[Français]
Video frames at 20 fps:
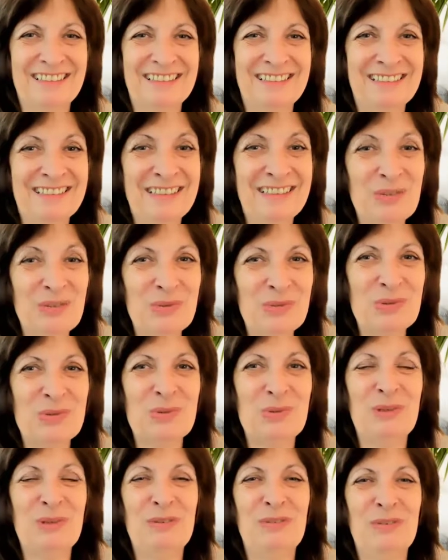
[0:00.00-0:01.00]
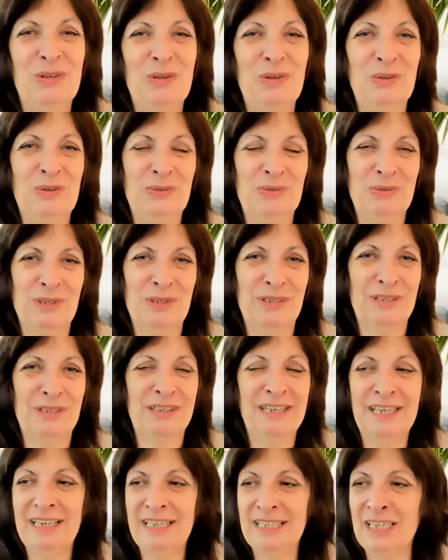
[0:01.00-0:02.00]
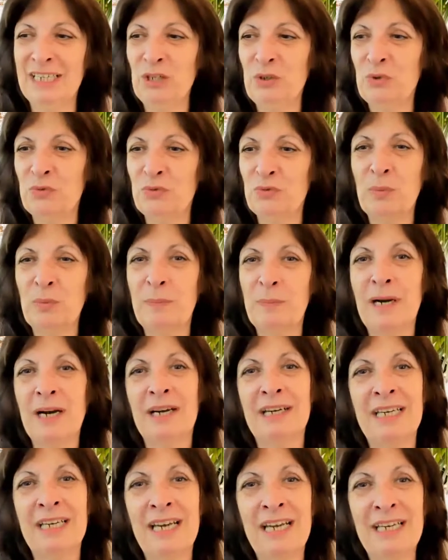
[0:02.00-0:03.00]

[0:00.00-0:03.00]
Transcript: si vous suivez une voie, qu'il ne faut pas